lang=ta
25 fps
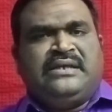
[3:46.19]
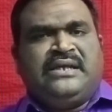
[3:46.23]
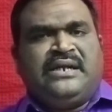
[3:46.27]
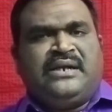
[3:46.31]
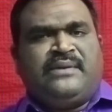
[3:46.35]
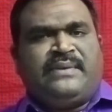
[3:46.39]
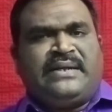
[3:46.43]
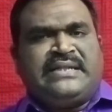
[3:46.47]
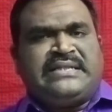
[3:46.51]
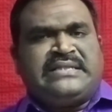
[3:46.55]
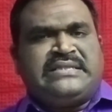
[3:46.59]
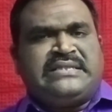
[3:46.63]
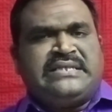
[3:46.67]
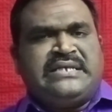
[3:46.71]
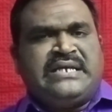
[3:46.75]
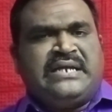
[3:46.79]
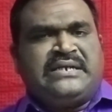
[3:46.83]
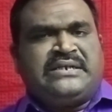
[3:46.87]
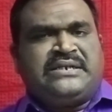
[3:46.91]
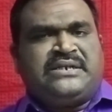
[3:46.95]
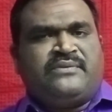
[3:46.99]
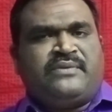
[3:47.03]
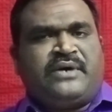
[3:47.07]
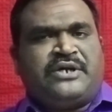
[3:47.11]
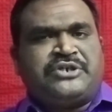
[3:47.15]
இருபத்தி
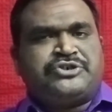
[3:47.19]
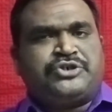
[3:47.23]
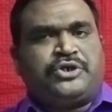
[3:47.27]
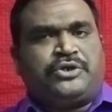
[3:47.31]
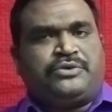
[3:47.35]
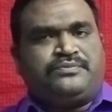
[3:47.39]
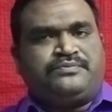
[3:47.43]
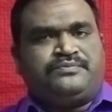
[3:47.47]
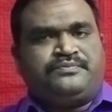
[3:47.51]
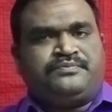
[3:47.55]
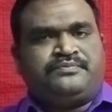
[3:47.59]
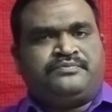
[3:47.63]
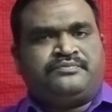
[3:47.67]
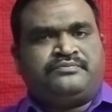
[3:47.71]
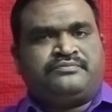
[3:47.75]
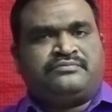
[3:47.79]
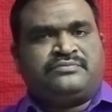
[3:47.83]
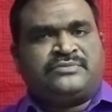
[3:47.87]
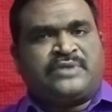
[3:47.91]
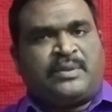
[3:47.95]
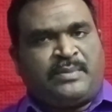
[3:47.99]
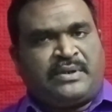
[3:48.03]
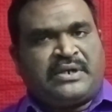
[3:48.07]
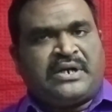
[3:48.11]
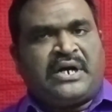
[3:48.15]
எட்டு வருஷம்
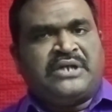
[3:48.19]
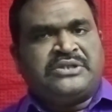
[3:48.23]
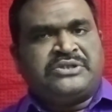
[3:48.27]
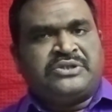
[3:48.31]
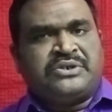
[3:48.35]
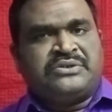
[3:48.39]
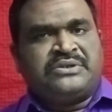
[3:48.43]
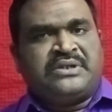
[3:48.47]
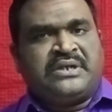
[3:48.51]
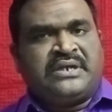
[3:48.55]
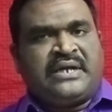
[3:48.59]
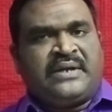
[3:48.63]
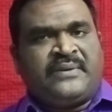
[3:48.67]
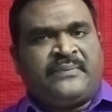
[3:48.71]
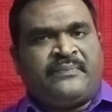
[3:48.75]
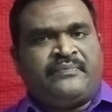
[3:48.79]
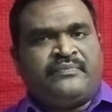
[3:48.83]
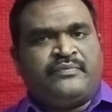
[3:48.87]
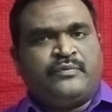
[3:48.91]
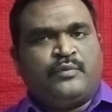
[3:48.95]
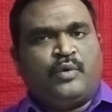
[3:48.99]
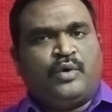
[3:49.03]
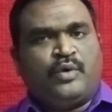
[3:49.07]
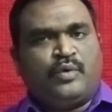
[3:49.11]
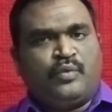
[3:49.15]
நம்ம காத்திருந்தோங்க
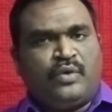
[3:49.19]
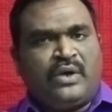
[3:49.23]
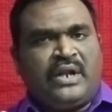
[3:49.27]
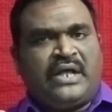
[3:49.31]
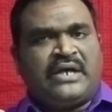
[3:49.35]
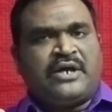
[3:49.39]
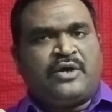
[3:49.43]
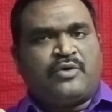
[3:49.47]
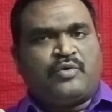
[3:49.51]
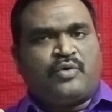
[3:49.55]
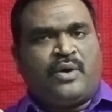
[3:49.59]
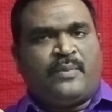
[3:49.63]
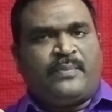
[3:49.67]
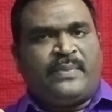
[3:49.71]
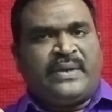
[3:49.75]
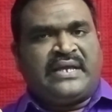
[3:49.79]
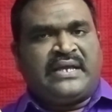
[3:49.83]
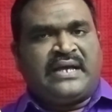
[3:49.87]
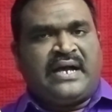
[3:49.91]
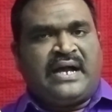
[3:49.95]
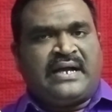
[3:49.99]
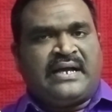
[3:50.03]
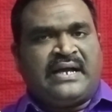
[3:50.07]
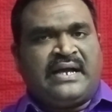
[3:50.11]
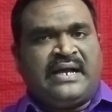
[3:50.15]
ஒரு உலக
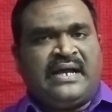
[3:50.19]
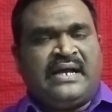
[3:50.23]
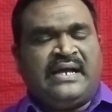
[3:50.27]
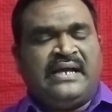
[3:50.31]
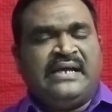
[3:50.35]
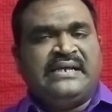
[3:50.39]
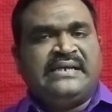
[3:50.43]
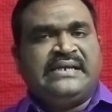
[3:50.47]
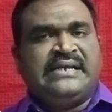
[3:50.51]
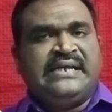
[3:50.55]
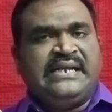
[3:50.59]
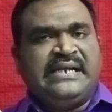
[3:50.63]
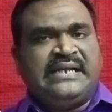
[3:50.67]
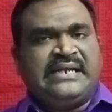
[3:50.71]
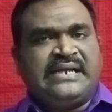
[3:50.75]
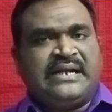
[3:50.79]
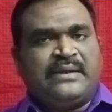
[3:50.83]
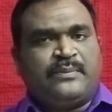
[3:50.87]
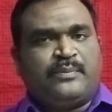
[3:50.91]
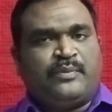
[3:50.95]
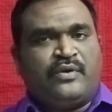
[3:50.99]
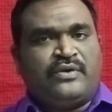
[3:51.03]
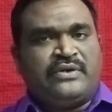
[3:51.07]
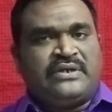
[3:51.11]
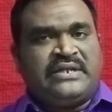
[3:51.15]
கோப்பைக்காக
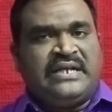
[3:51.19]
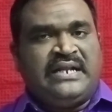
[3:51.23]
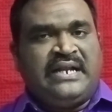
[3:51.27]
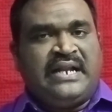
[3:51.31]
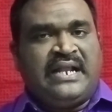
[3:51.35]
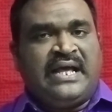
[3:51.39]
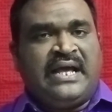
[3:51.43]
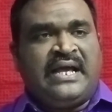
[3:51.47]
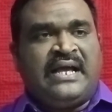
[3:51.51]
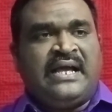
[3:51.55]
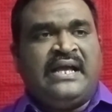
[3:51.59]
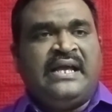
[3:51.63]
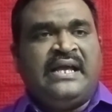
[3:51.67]
கிரிக்கெட் போட்டியில